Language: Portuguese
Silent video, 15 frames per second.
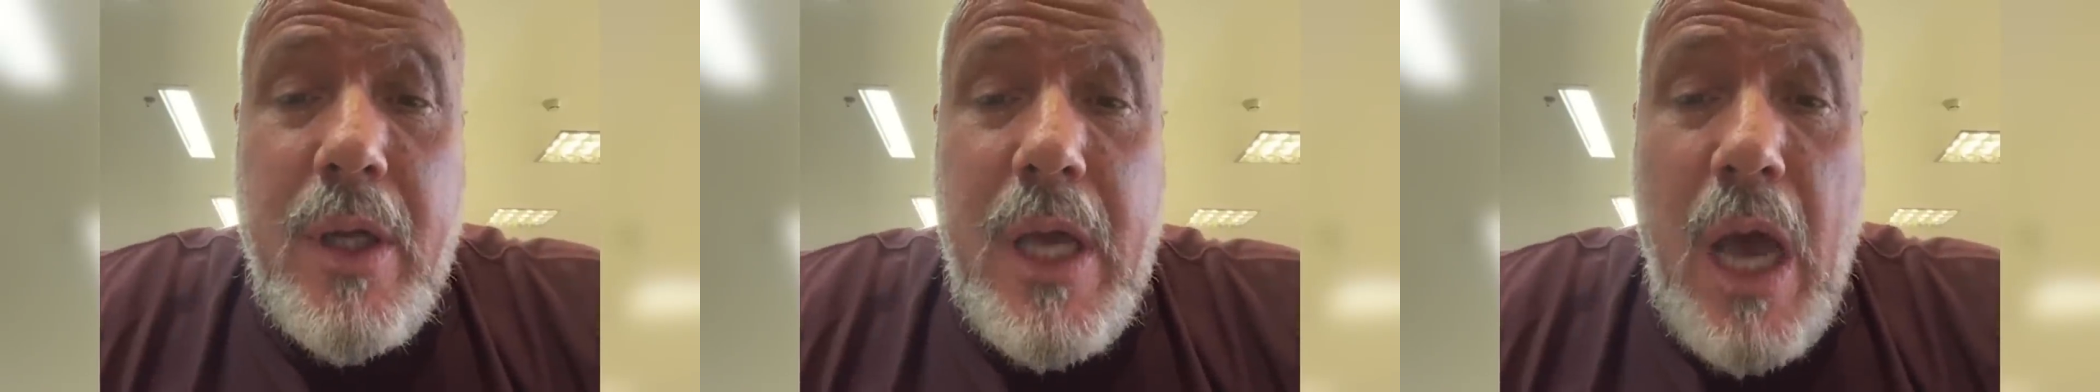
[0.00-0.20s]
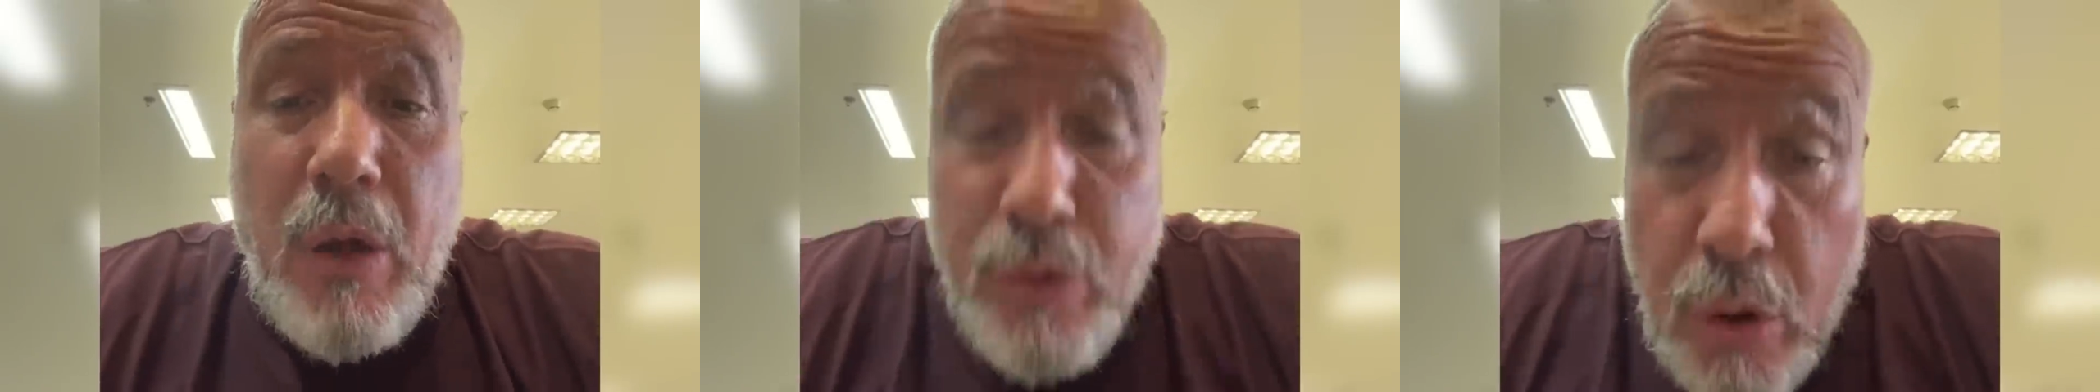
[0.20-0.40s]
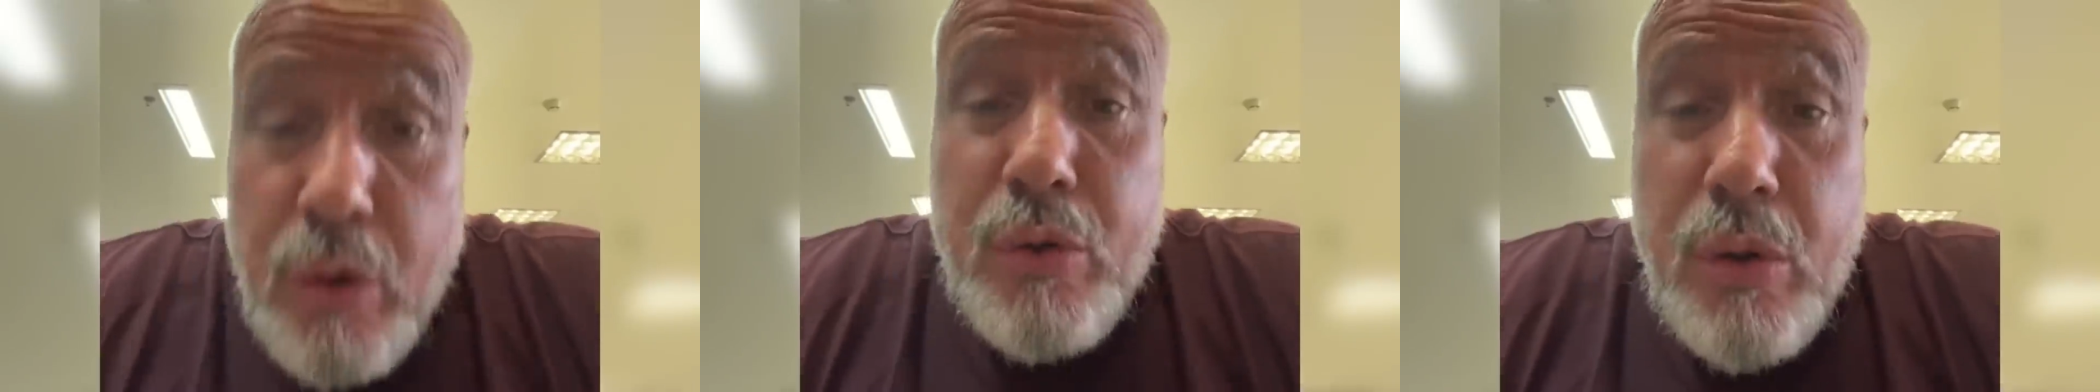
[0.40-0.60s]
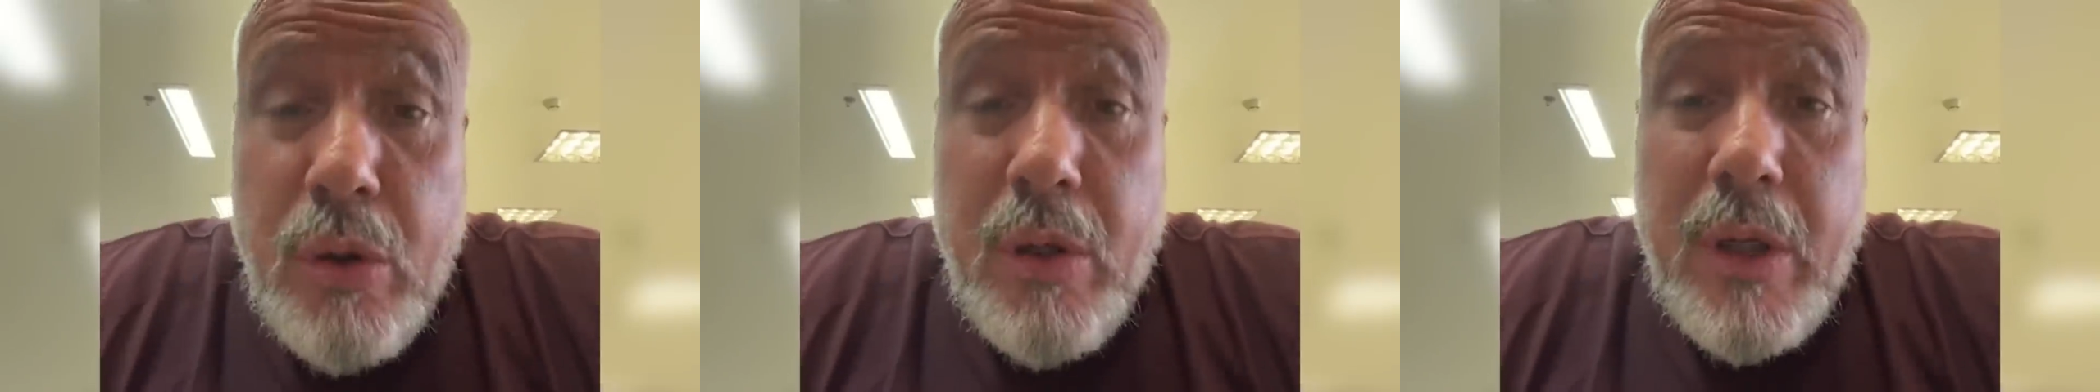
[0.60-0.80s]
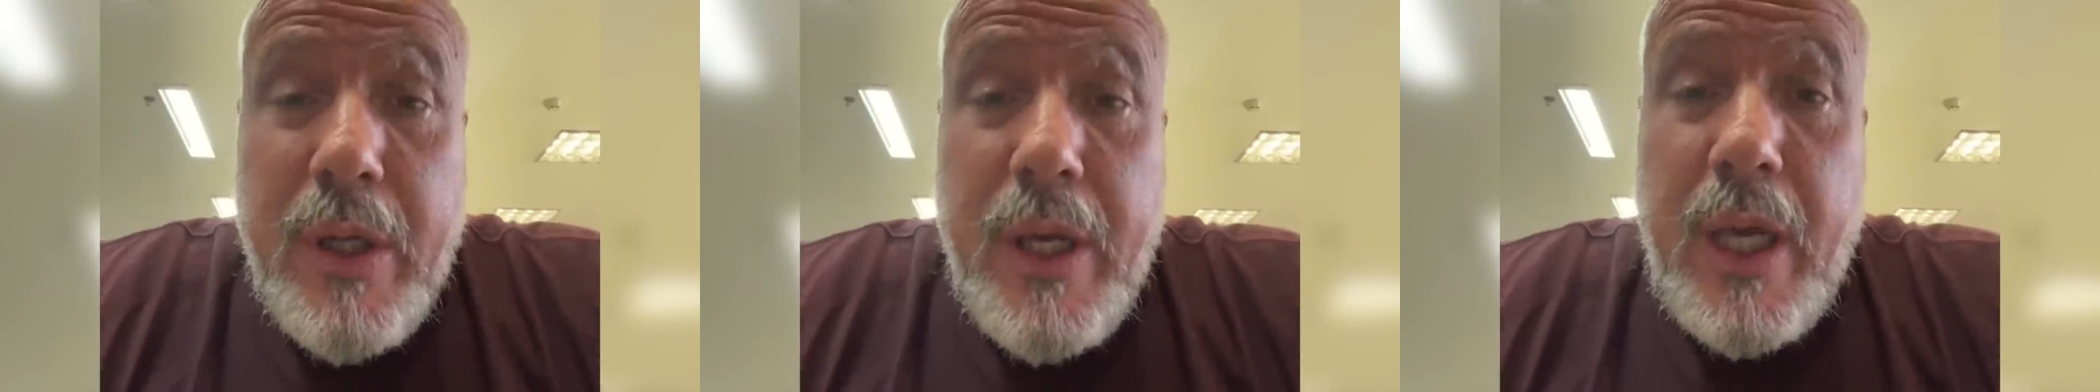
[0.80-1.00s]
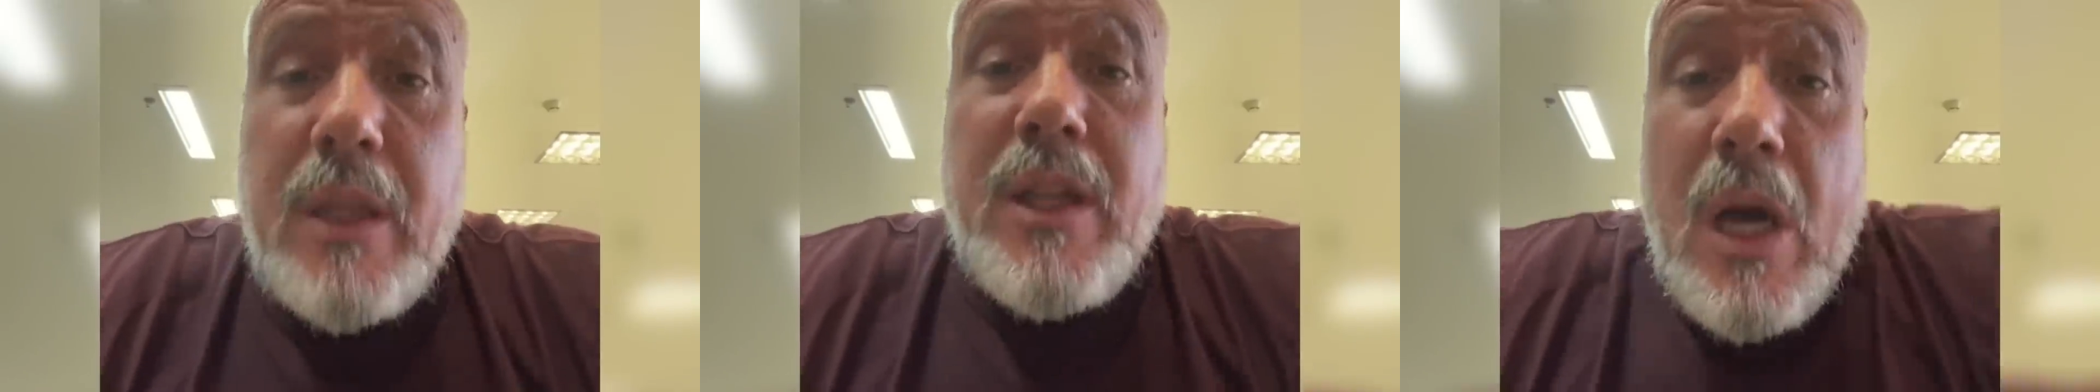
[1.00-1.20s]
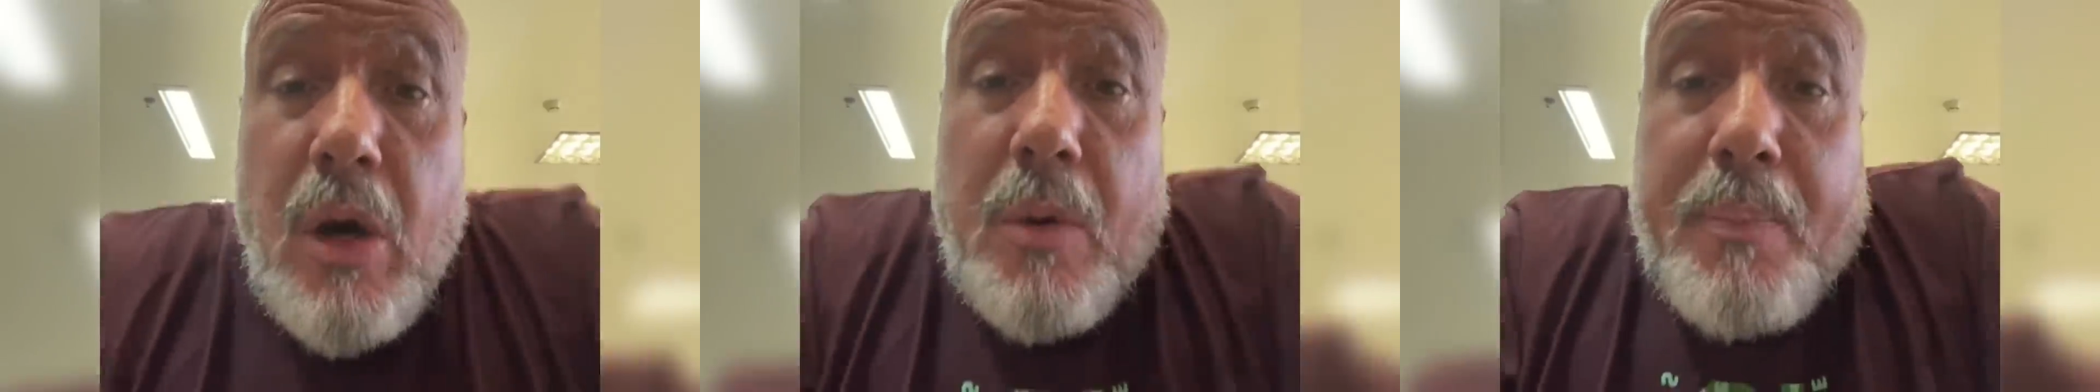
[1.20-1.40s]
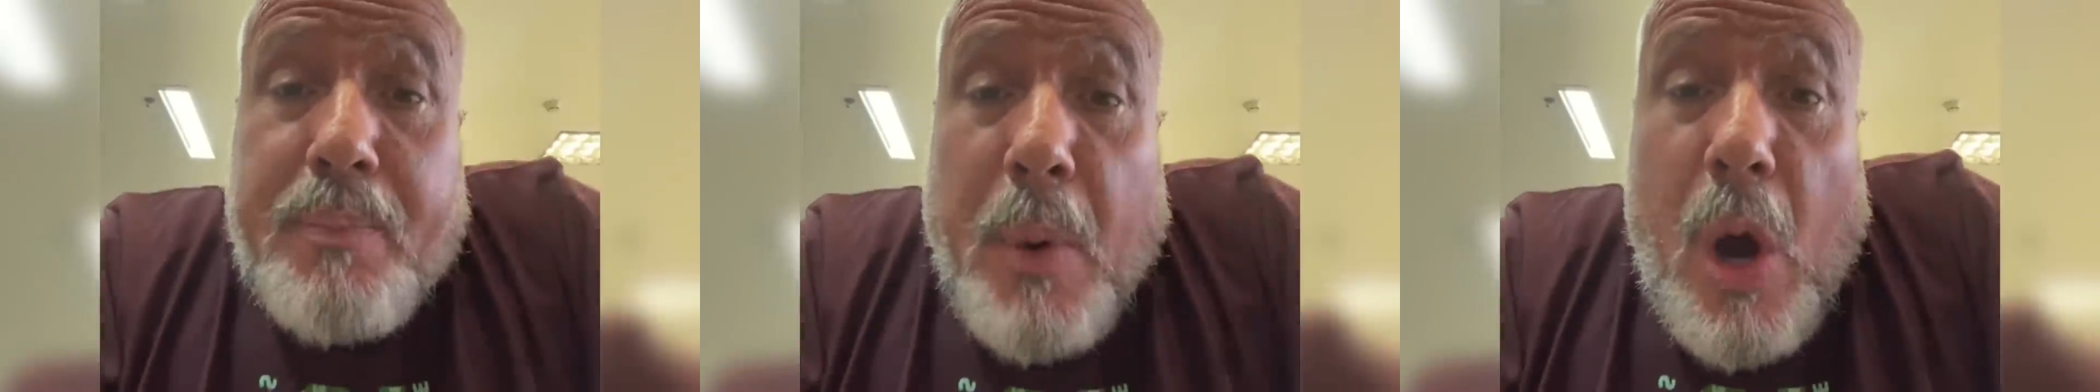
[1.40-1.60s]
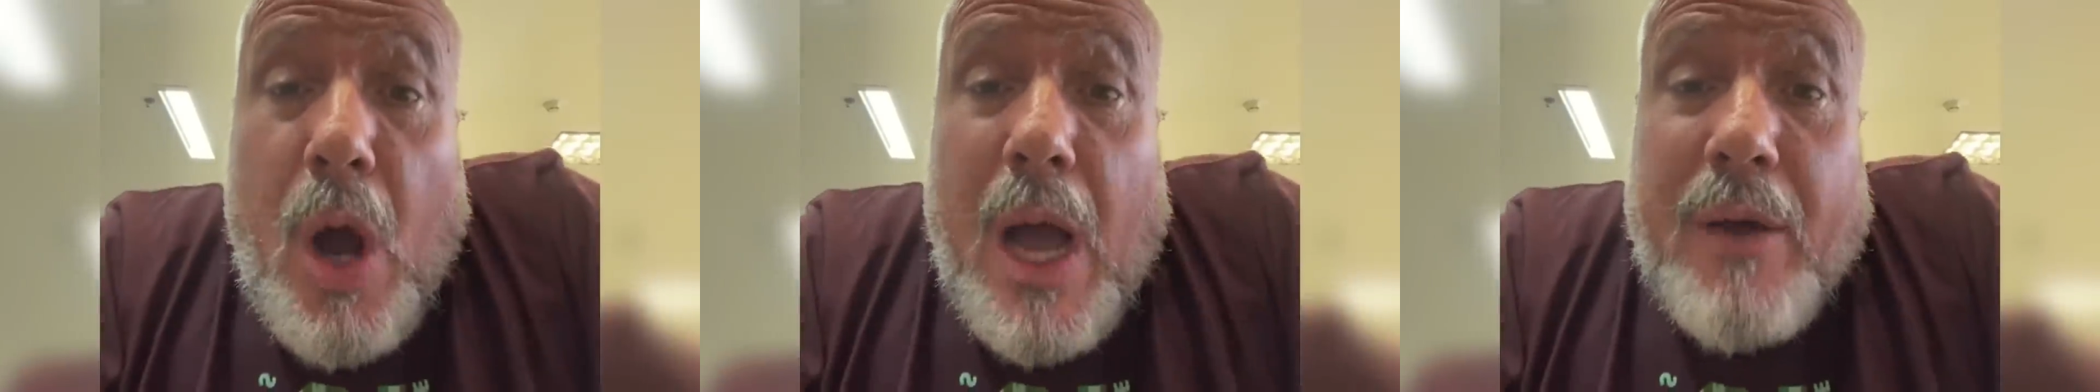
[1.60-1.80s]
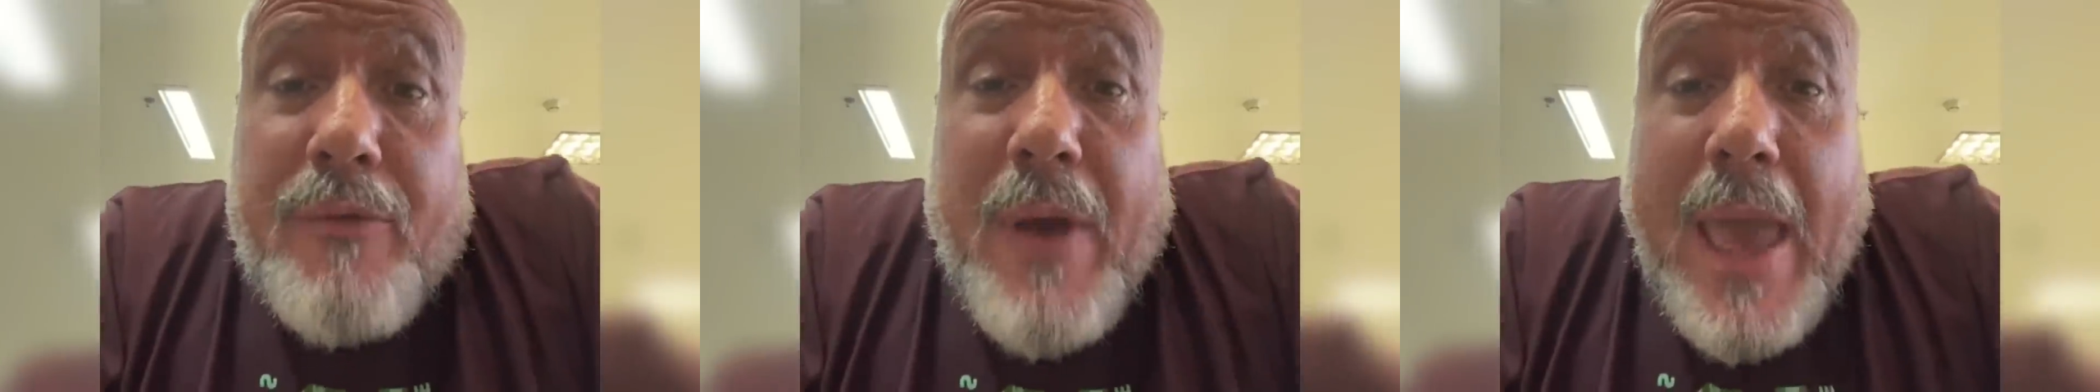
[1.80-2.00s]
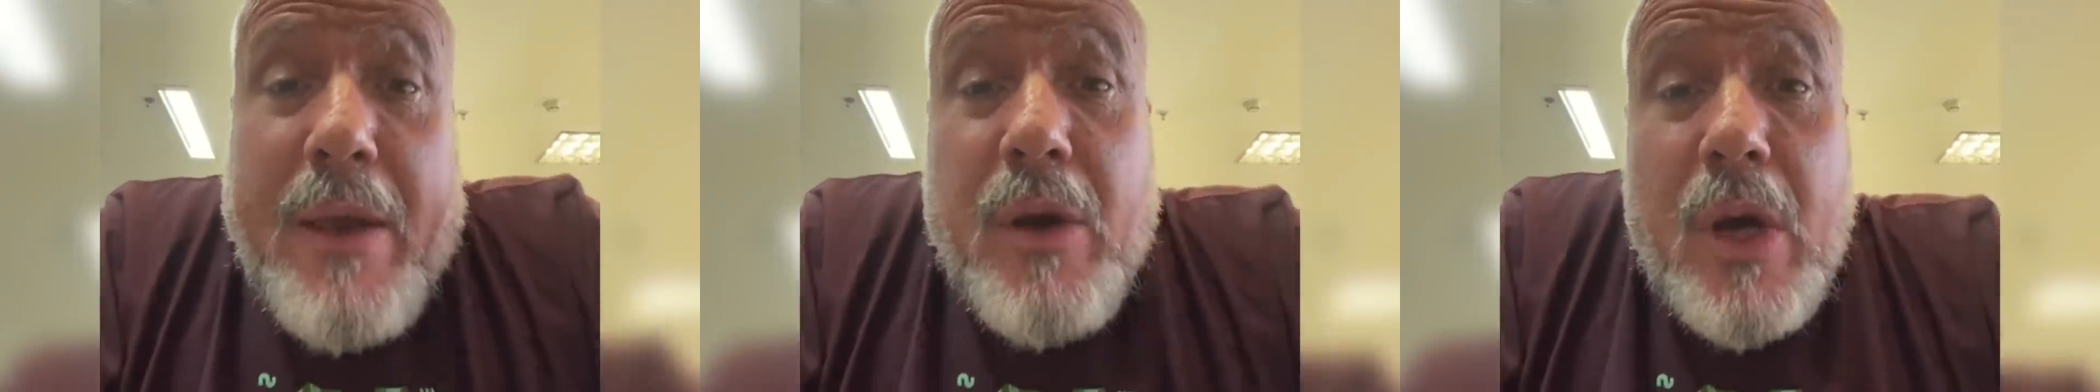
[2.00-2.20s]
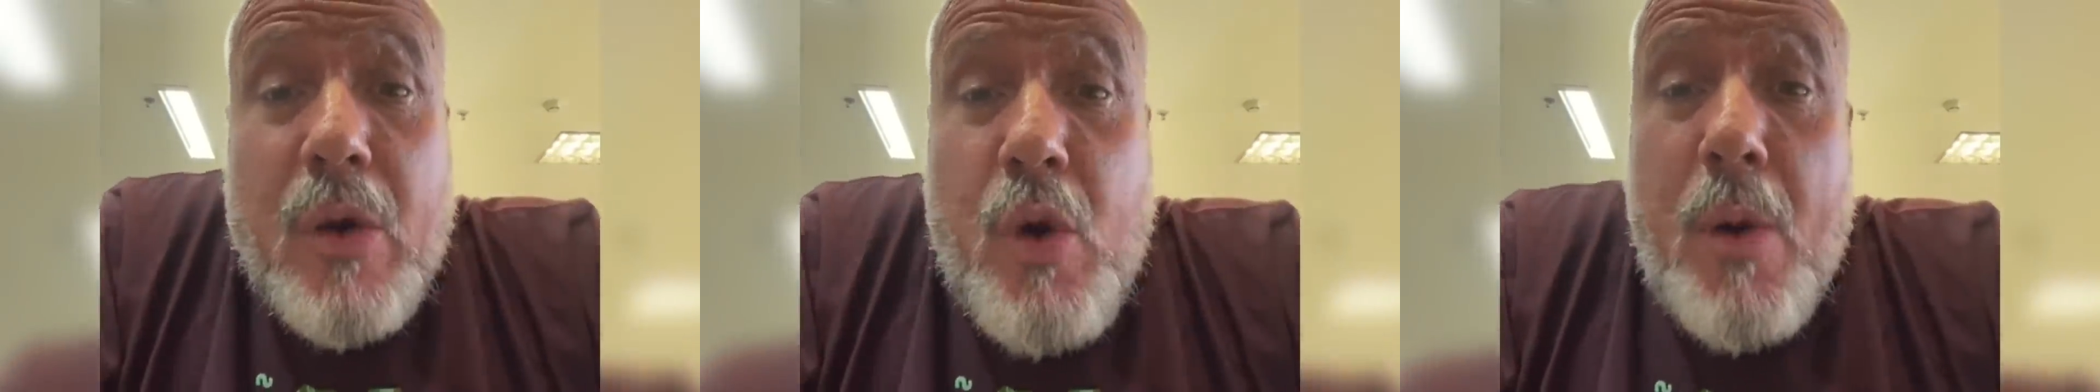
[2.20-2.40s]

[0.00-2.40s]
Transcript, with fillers: É o Dudu. Então, porra, velho,